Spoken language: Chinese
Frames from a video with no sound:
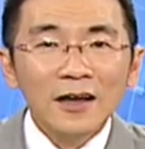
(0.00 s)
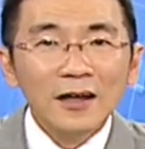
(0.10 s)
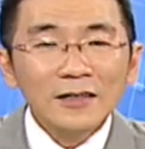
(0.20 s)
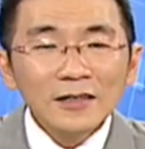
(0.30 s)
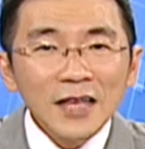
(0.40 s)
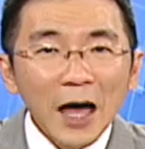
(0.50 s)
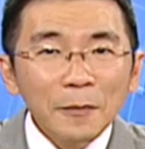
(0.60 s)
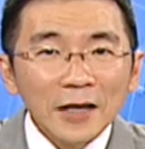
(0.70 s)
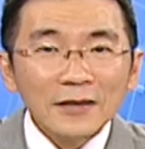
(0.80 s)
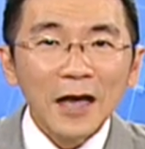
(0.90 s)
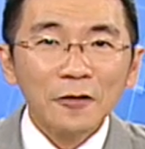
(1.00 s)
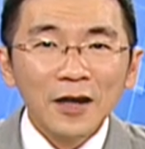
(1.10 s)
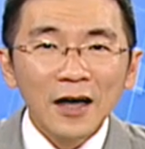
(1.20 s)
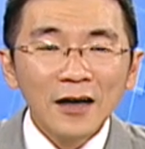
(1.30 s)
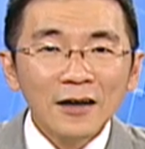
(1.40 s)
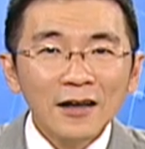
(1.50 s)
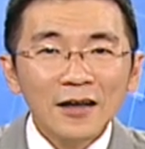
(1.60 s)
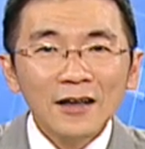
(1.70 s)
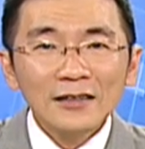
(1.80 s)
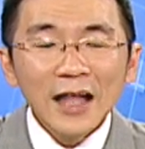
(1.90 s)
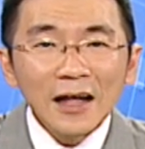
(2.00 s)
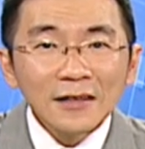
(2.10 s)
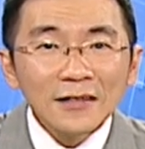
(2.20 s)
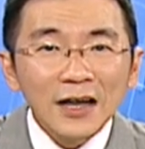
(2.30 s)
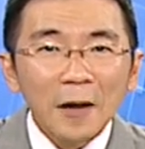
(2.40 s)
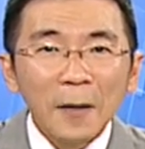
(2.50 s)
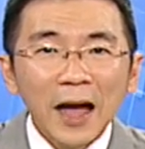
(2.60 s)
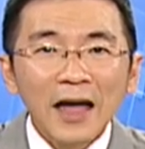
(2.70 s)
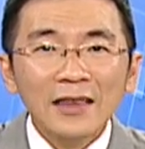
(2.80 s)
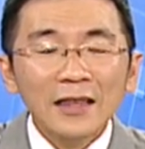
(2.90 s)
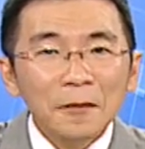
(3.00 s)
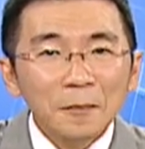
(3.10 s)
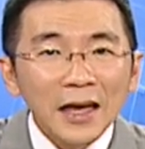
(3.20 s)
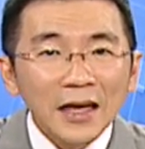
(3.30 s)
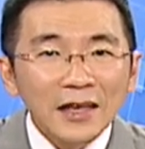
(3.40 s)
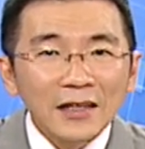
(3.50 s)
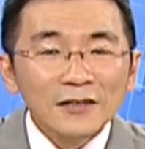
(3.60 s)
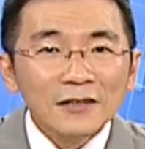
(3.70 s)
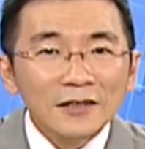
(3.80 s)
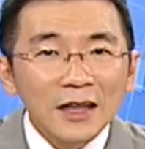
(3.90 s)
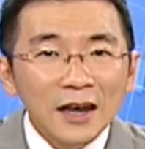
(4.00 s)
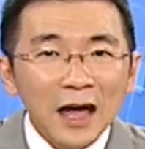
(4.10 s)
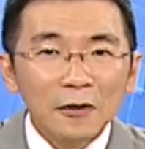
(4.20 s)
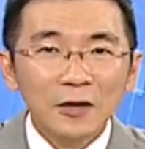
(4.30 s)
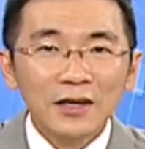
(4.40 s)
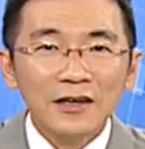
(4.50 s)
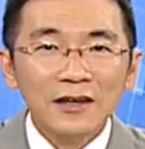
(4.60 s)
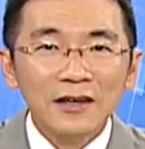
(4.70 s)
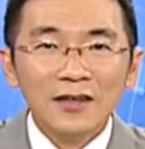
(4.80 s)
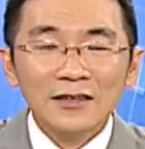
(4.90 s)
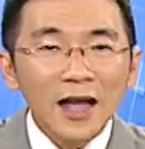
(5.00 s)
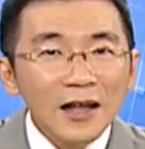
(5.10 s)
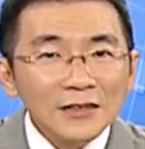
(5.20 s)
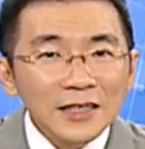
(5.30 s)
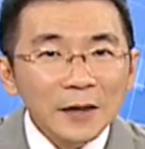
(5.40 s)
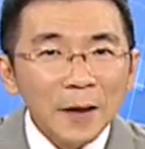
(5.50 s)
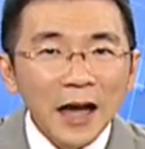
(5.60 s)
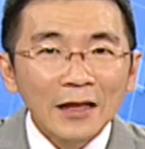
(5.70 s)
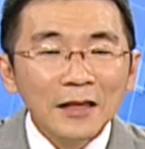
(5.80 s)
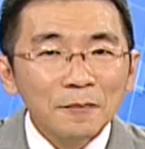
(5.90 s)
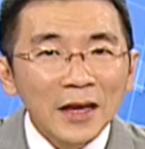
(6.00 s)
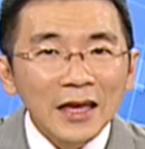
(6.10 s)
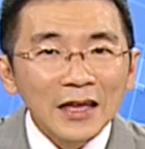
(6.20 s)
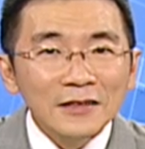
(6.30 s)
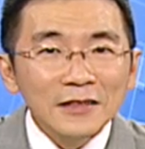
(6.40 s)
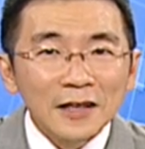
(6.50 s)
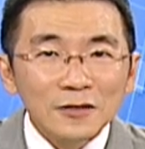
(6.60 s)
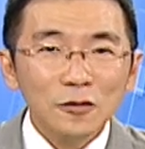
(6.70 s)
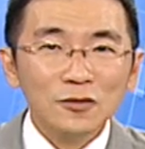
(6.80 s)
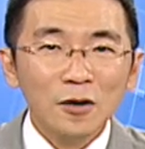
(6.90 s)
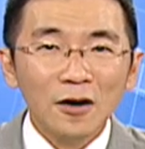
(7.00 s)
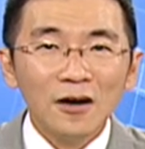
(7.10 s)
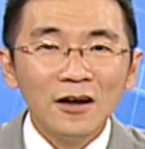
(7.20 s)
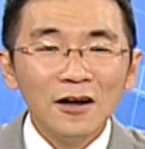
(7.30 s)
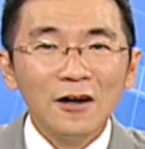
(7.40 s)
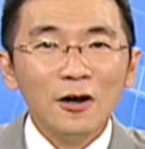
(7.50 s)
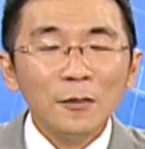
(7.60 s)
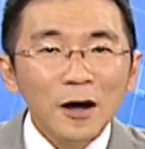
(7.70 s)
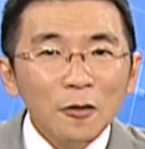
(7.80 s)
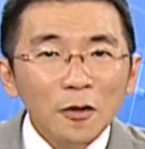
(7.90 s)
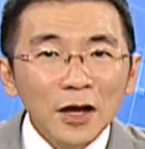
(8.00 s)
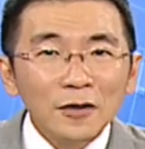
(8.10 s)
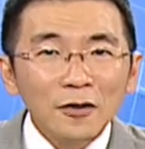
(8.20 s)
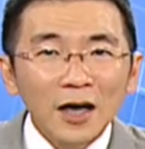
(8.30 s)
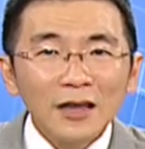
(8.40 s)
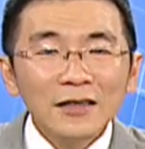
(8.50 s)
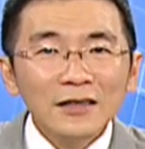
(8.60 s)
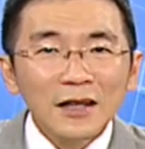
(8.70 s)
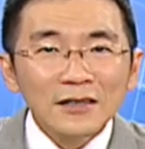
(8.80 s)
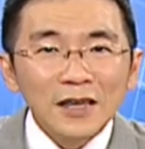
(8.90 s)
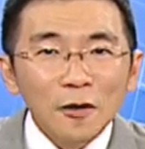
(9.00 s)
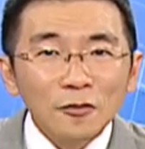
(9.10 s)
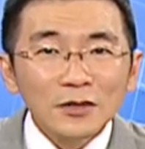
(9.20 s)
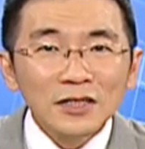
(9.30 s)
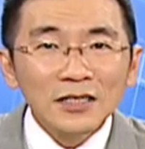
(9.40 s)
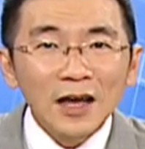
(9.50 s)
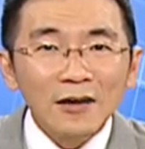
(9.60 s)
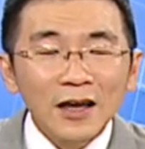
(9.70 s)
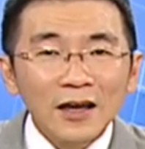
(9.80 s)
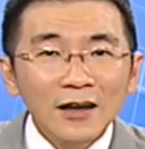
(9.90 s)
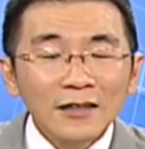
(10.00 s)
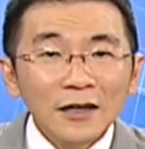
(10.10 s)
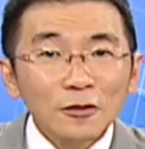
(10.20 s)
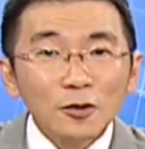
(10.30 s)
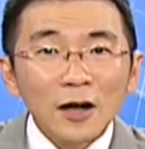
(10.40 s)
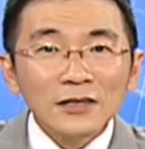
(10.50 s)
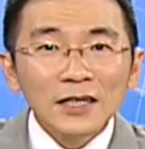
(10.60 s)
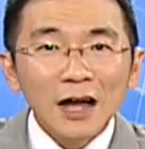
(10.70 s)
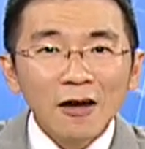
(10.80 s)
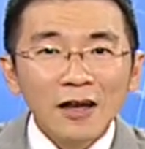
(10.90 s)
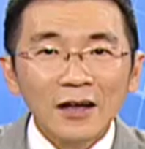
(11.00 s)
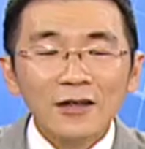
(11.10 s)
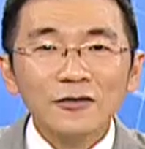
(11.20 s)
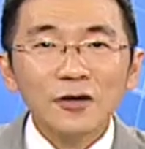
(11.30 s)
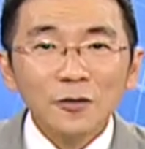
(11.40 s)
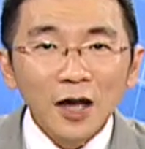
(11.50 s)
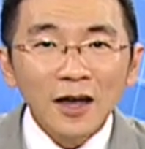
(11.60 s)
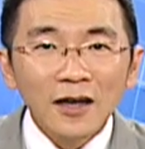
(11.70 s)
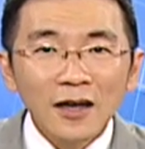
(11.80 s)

可是差别在于呢？当这个盘每一次的拉回，当这个盘每一次的重挫，我们会员的操作绩效呢，它又创新高了，对不对？